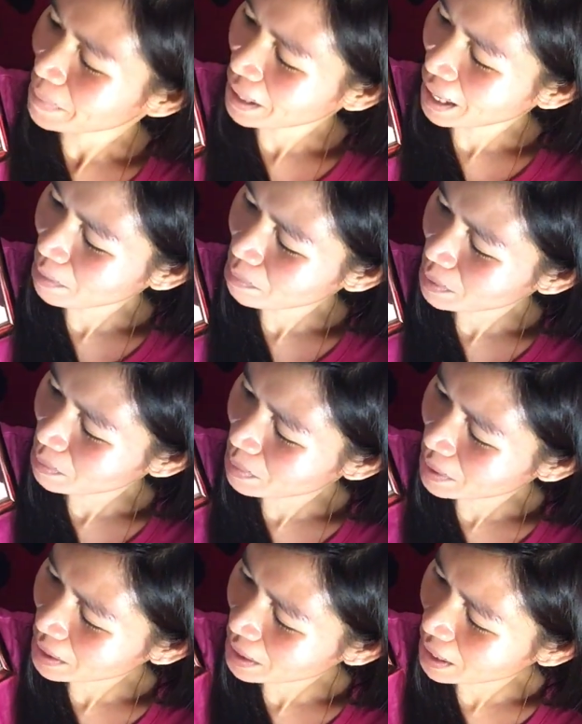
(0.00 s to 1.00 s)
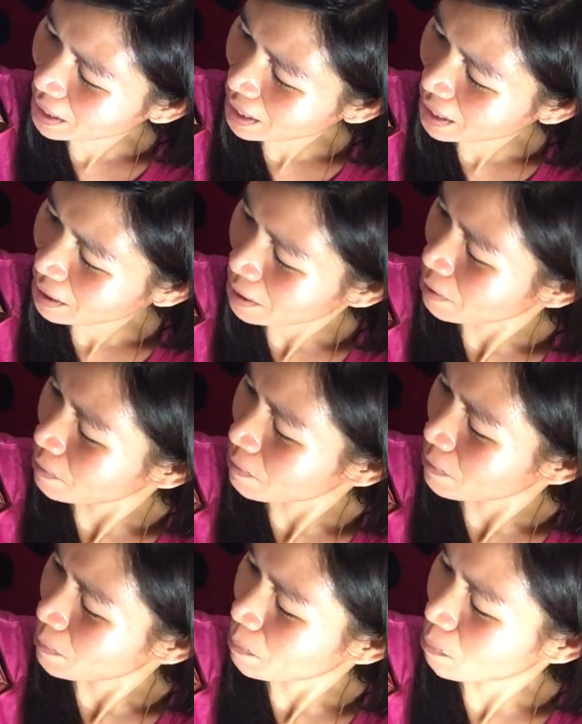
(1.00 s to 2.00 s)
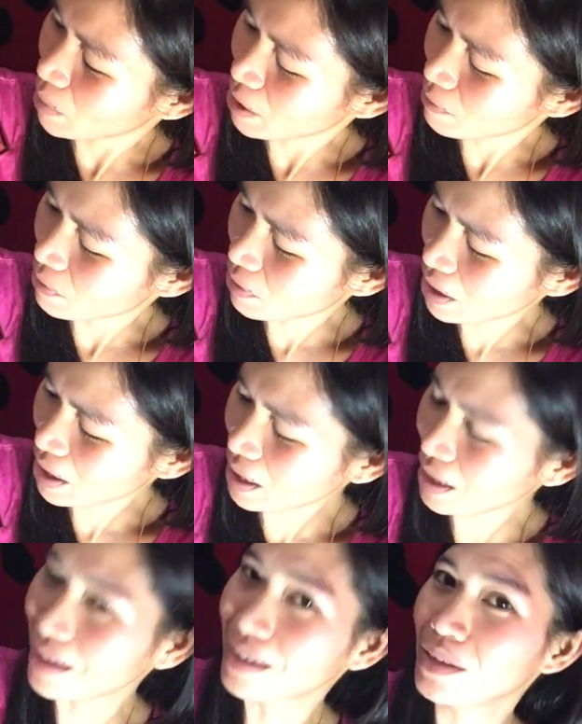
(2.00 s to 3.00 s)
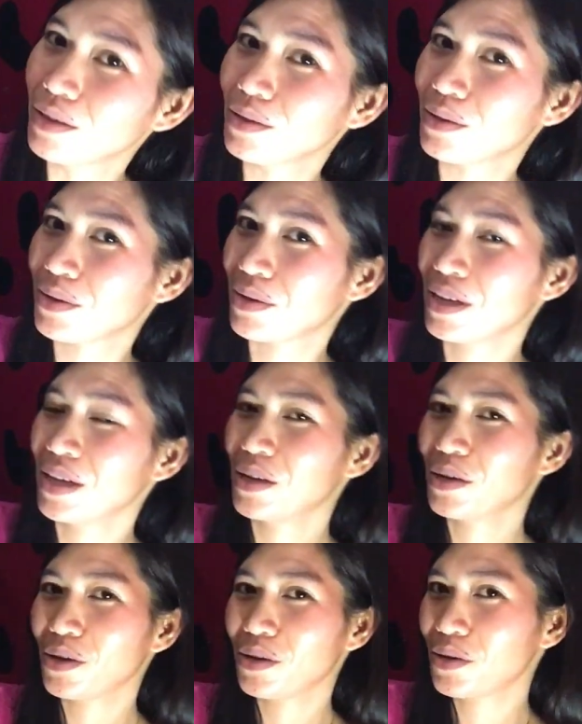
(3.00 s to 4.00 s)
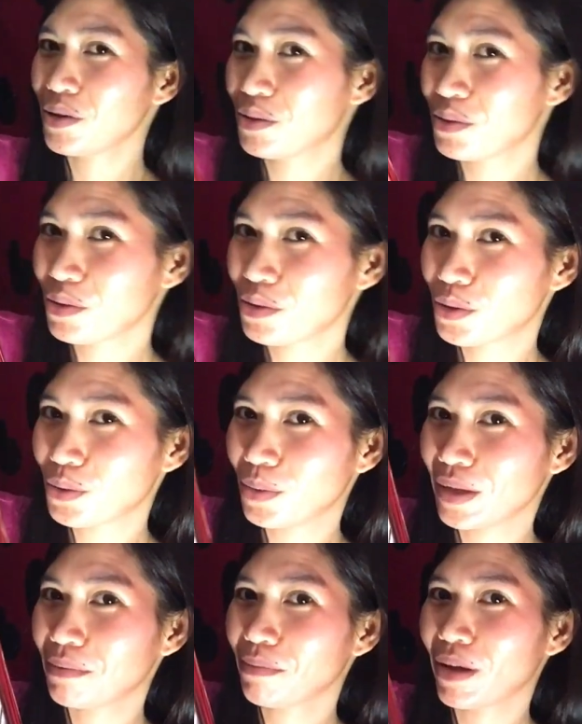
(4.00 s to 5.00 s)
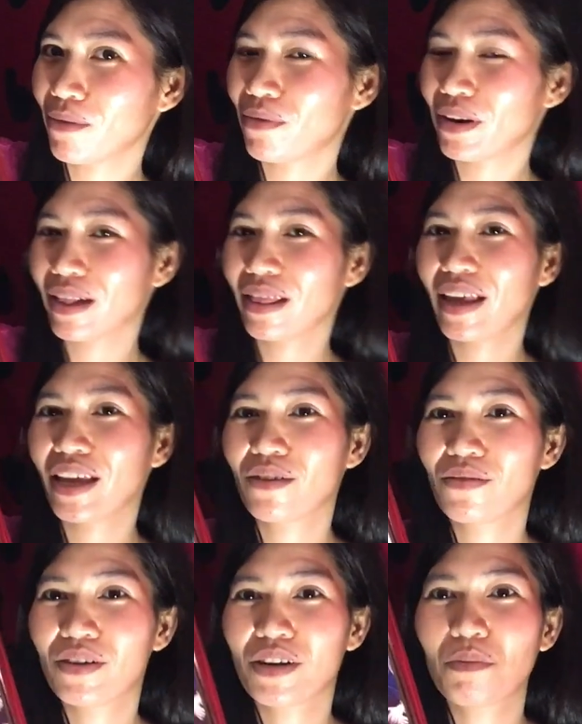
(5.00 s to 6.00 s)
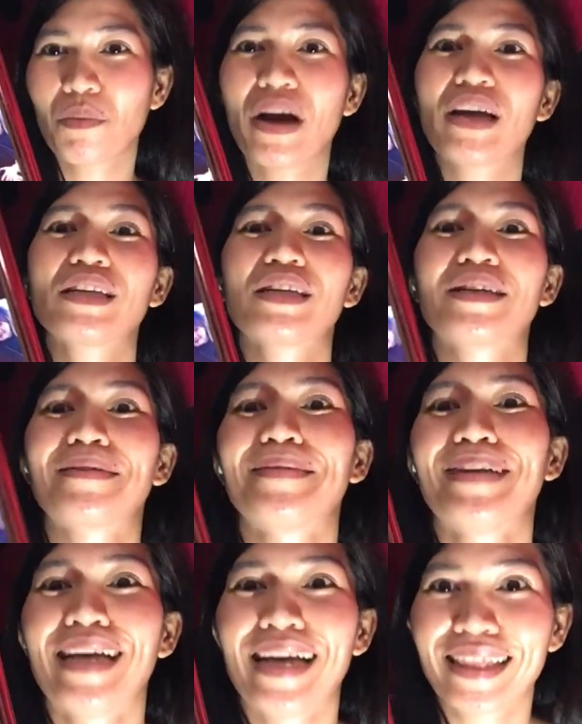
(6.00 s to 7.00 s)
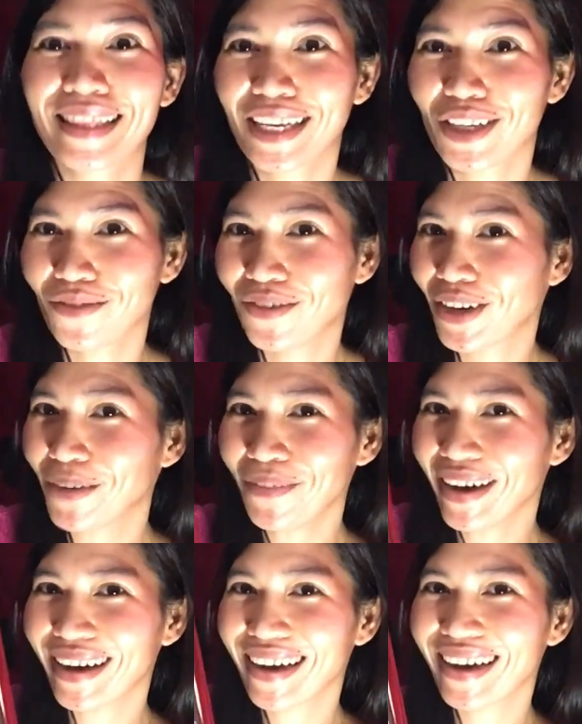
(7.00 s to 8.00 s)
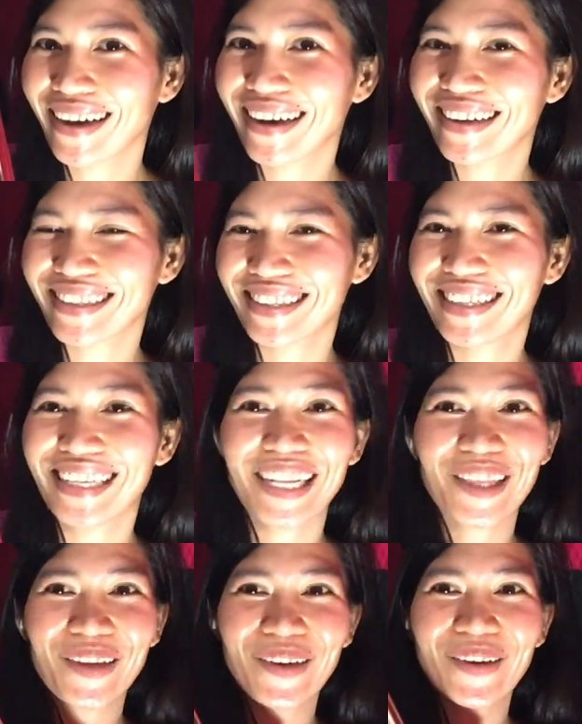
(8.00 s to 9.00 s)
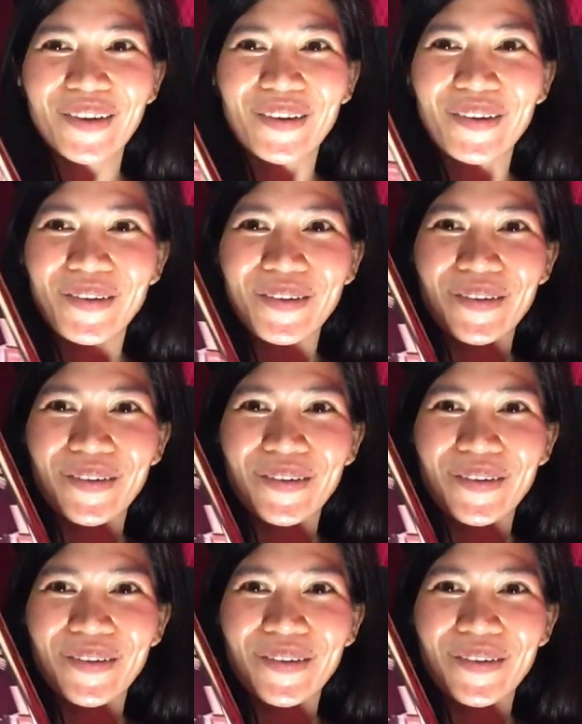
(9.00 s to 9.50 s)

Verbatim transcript: Happy birthday, my friend. You're, you're so sweet, my friend. Thank you very much. Thank you very much, Dito.